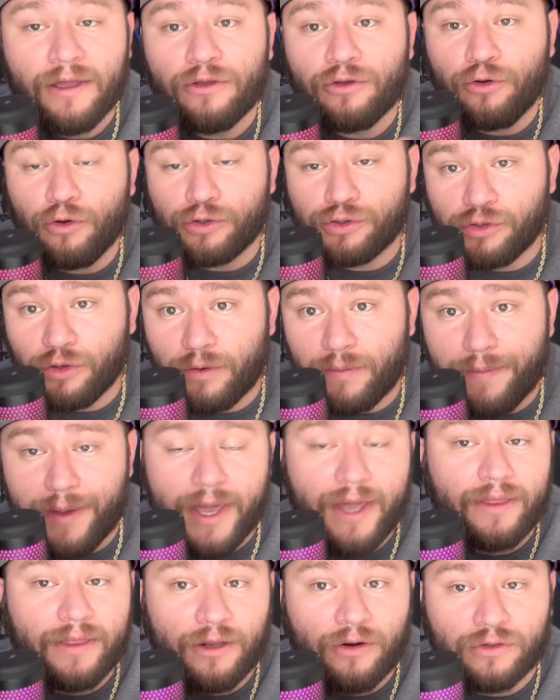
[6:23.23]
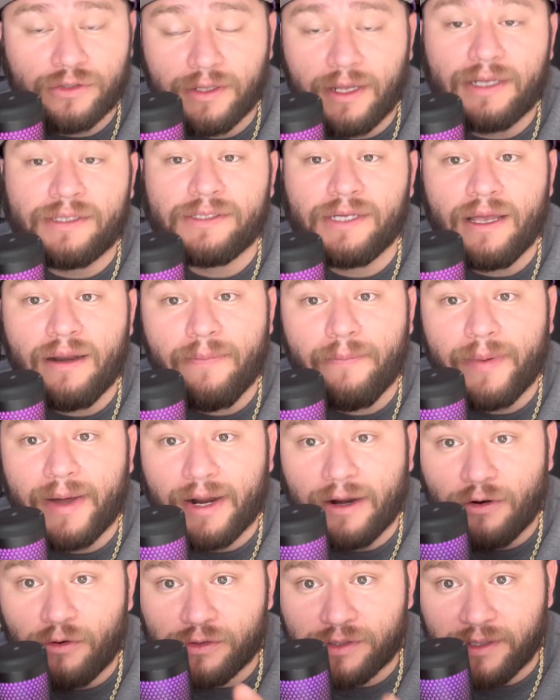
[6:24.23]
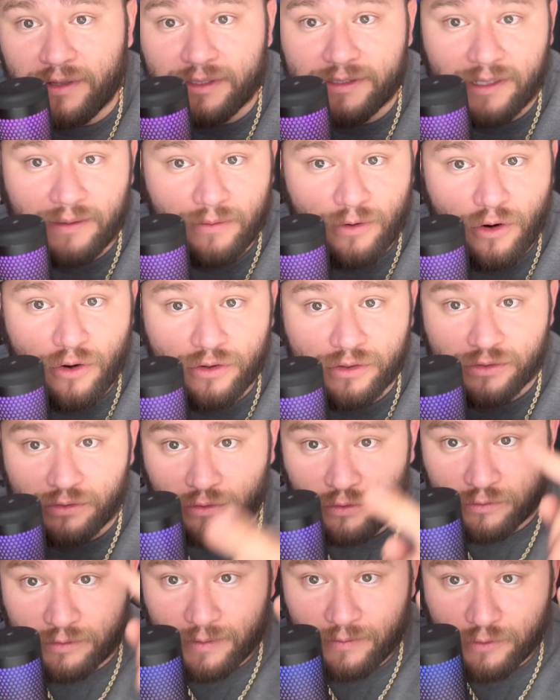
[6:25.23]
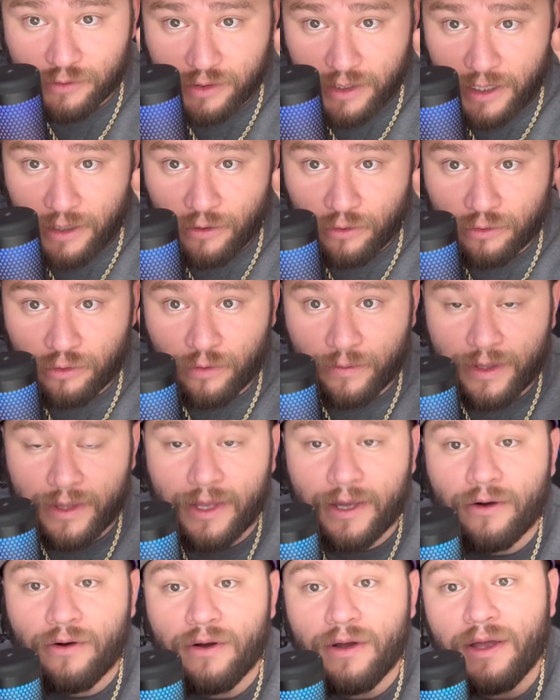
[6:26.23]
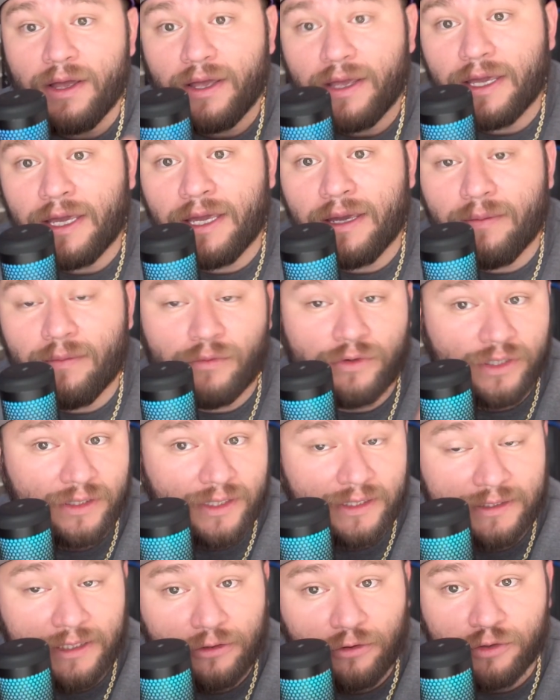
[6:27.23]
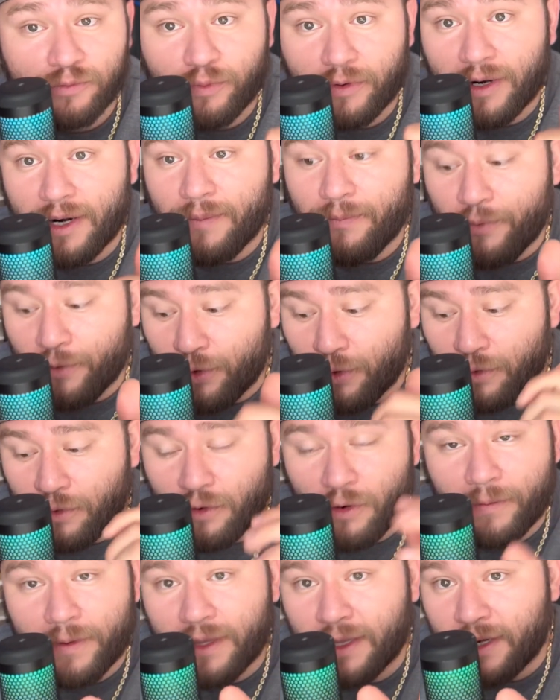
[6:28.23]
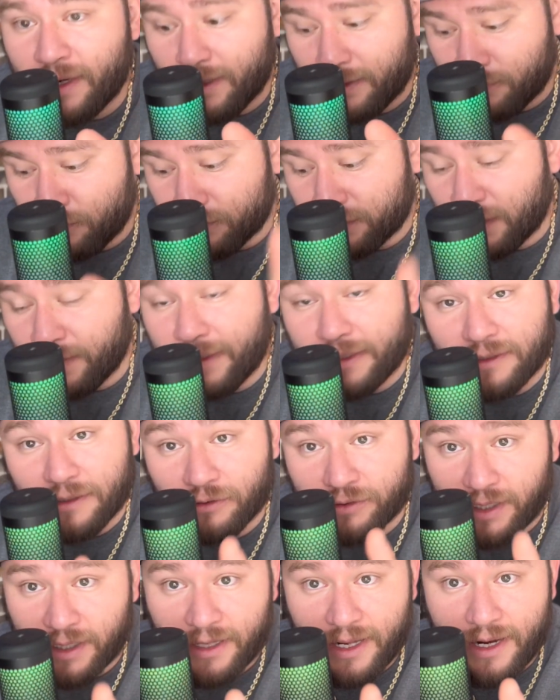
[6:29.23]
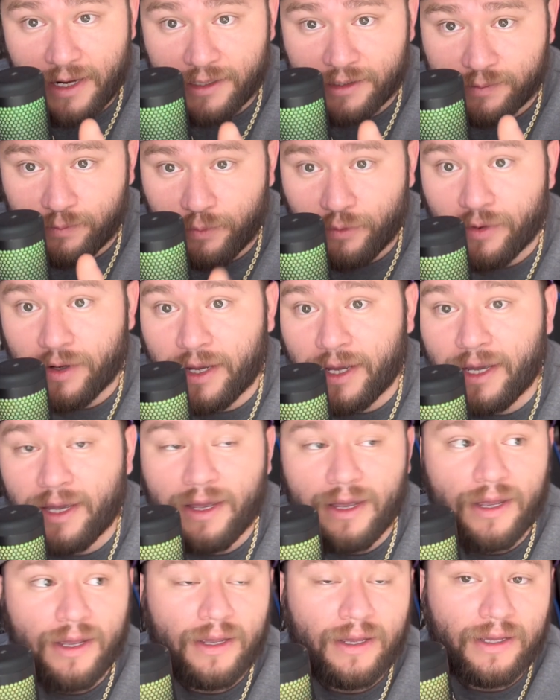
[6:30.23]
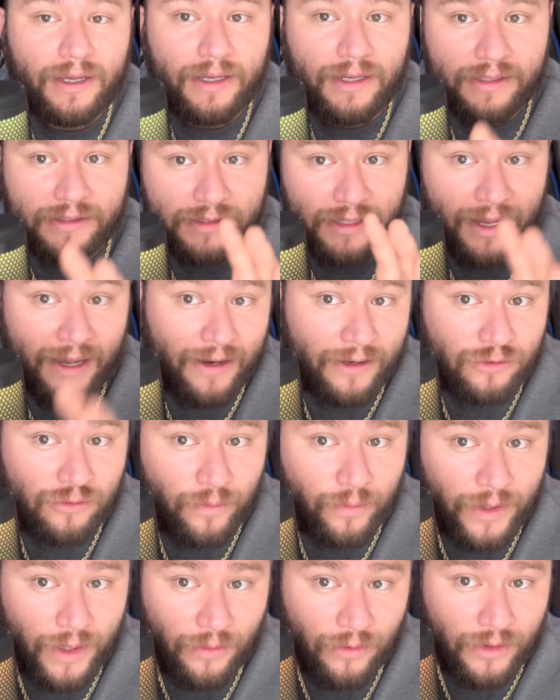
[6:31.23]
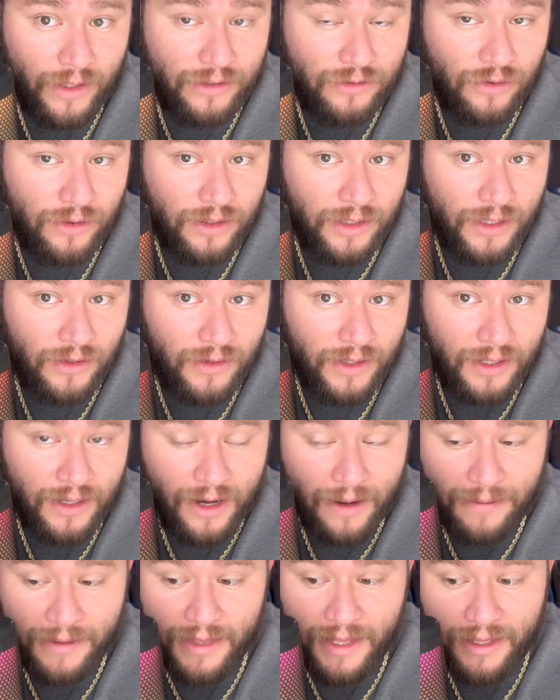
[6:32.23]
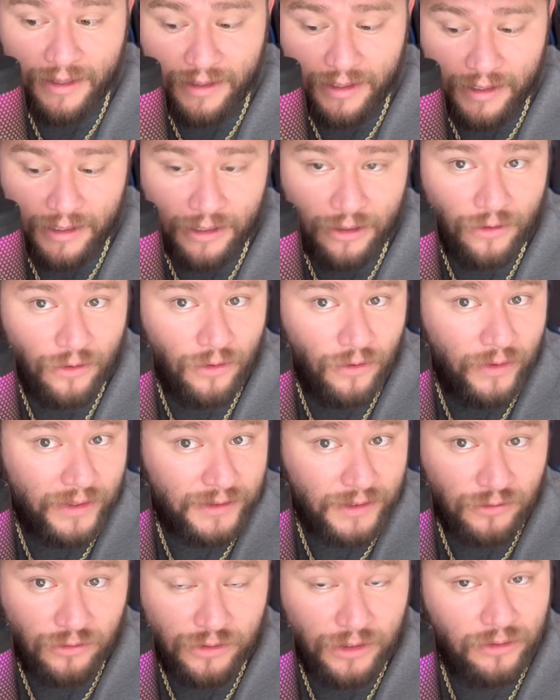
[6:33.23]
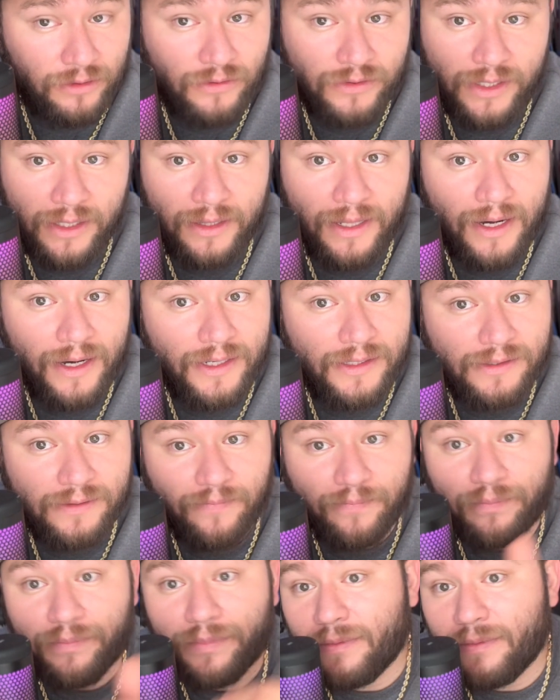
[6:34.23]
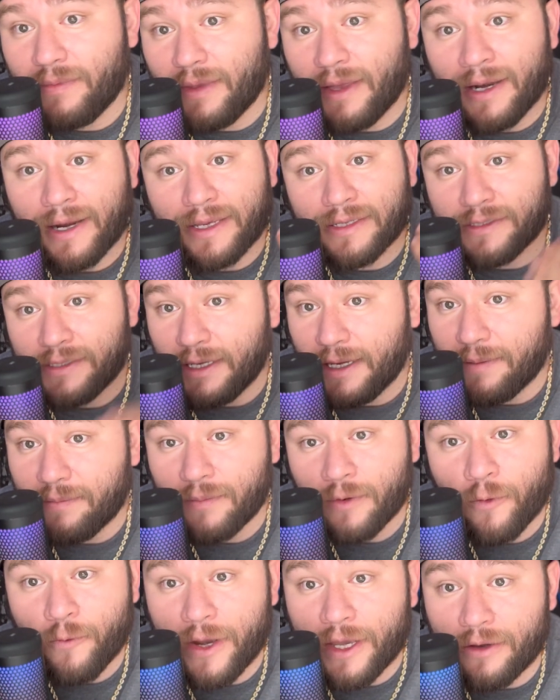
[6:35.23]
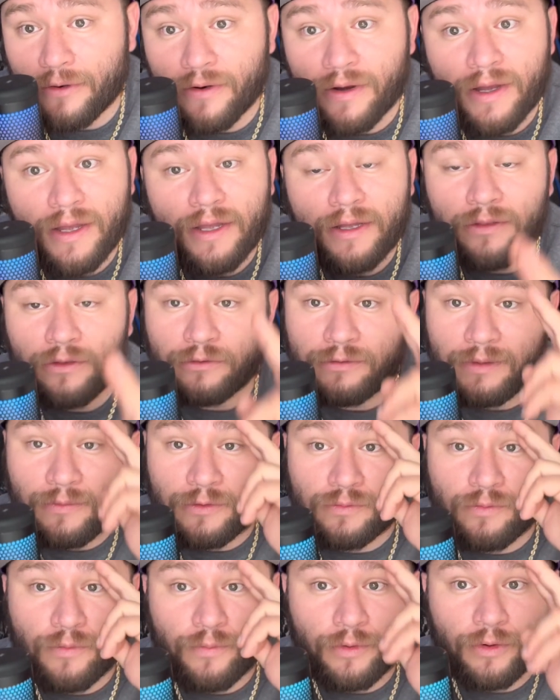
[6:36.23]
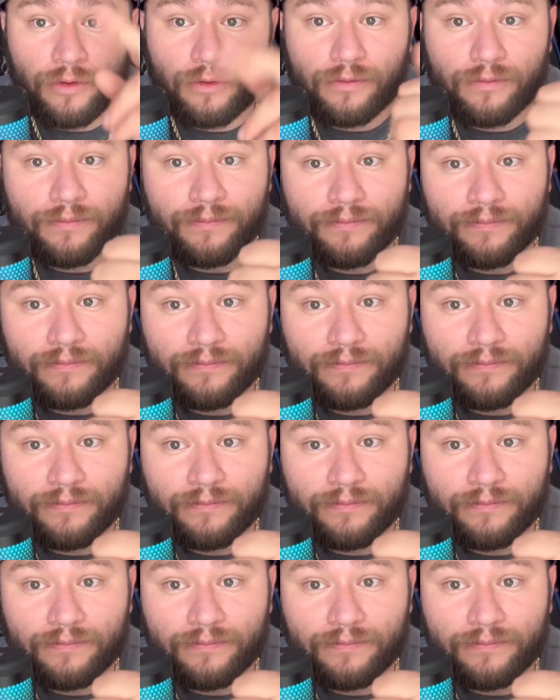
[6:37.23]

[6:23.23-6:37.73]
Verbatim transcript: Yo soy Vic de No Desel. para No Desel Blogs. Nos vemos en otro video. Y muchas gracias a todos por el apoyo. No olviden suscribirse a los canales porque eh, si ganas un premio del sorteo de Navidad y no estás suscrito a los canales, el que sigue. Cuello. Nos vemos muy pronto.